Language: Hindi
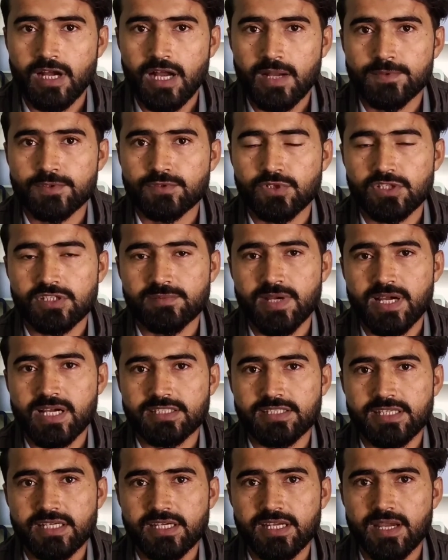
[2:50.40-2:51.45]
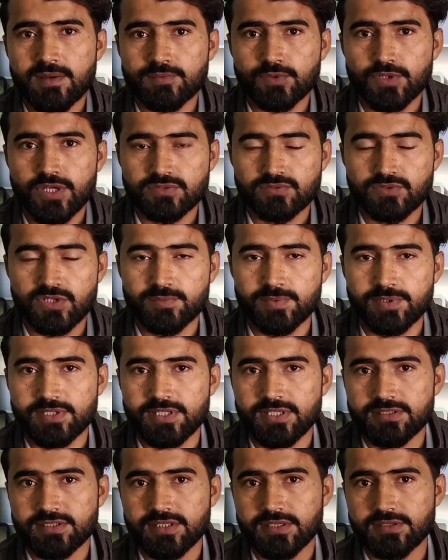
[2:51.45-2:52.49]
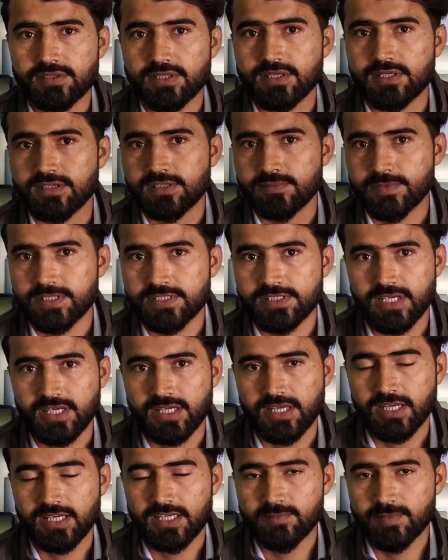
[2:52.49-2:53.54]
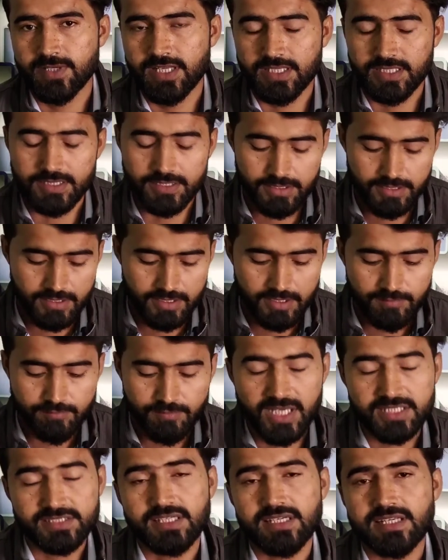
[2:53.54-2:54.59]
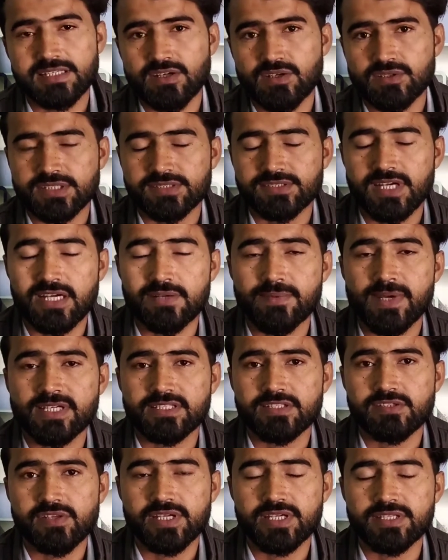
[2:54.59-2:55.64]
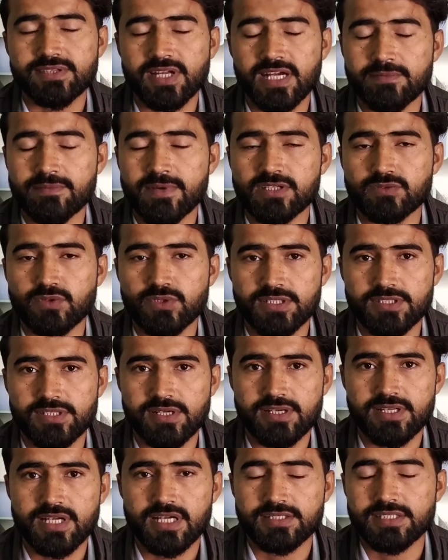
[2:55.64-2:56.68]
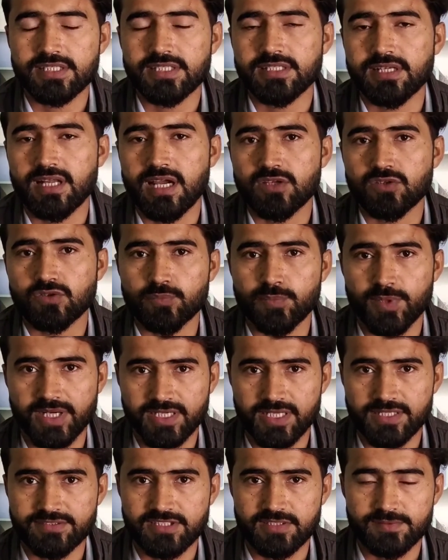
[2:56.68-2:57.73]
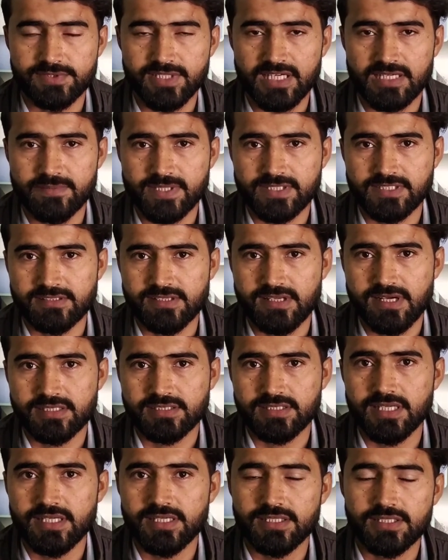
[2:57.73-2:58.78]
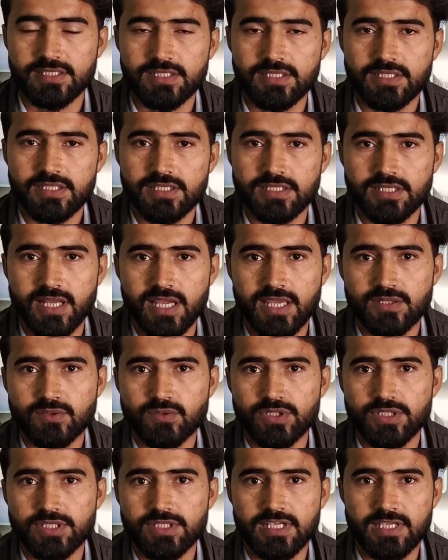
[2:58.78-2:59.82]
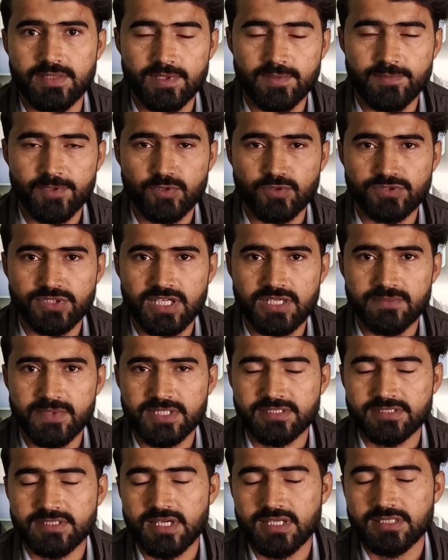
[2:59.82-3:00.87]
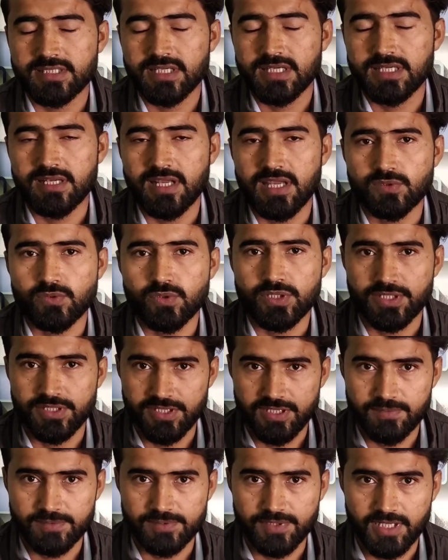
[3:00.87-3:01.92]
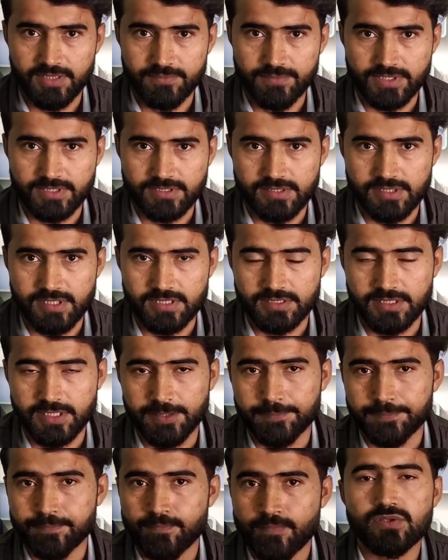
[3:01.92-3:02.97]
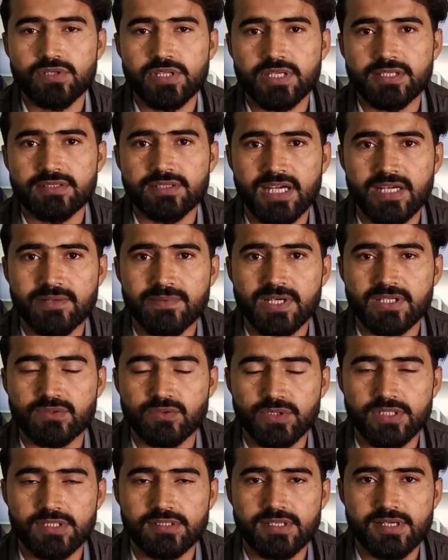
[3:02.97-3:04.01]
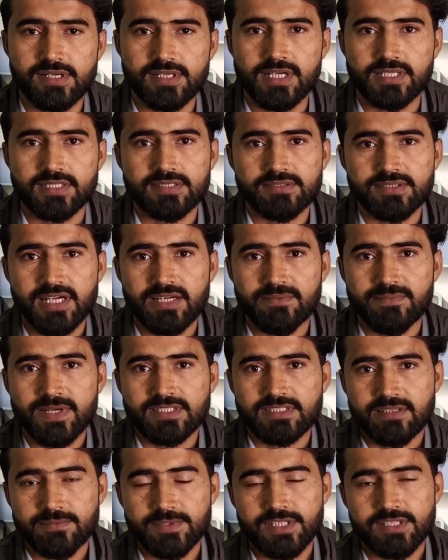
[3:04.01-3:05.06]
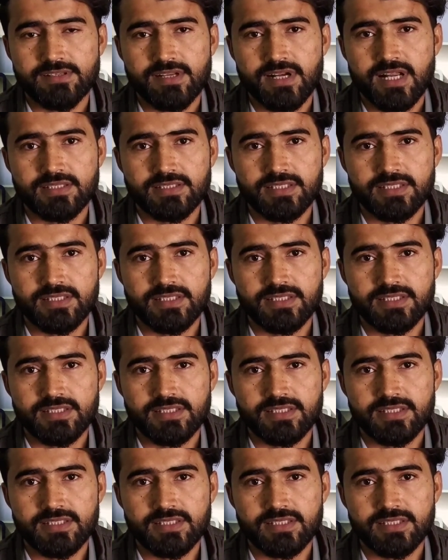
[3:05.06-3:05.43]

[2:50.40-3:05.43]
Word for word: आप इसको आजमा के देखें आपको एक सौ एक परसेंट इसके रिजल्ट अल्टीमेट देखने के लिए मिलेंगे बात कर लेता हूँ इनके साइड इफेक्ट की देखिए साइड इफेक्ट कोई नज़र नहीं आते ना ही कोई प्रेगनेंसी में साइड इफेक्ट नज़र आता है ना ही कोई लीवर पे कोई साइड इफेक्ट नज़र आता है ना ही कोई किडनी पे साइड इफेक्ट नज़र आता है तो देखिए साइड इफेक्ट कोई नज़र नहीं आते साइड इफेक्ट तभी नज़र